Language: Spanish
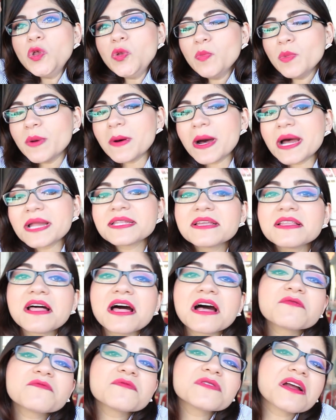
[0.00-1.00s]
me van a
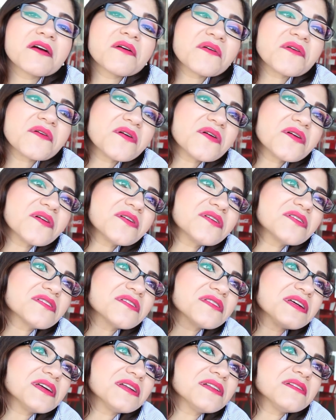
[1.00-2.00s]
dar una
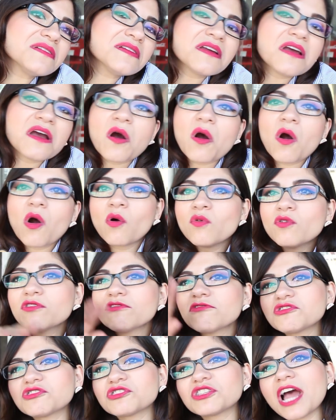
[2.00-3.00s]
orden o
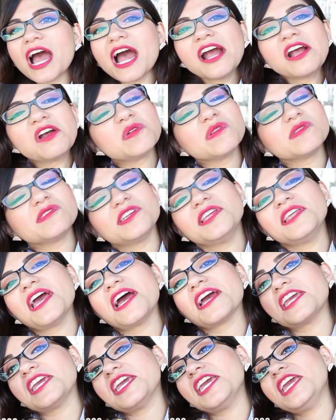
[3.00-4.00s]
unos tacos y de
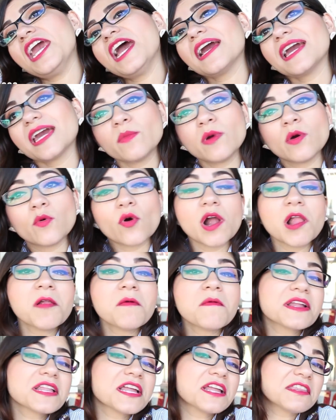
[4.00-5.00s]
aquí a que me
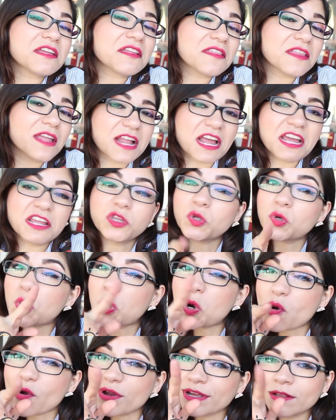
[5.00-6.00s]
vuelvan a atender hay
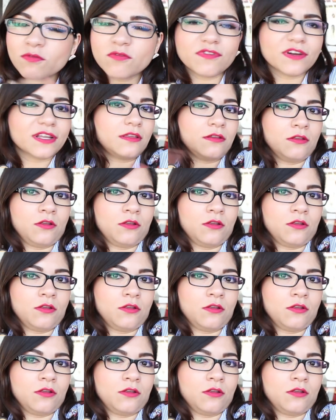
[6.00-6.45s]
truco en el buffet.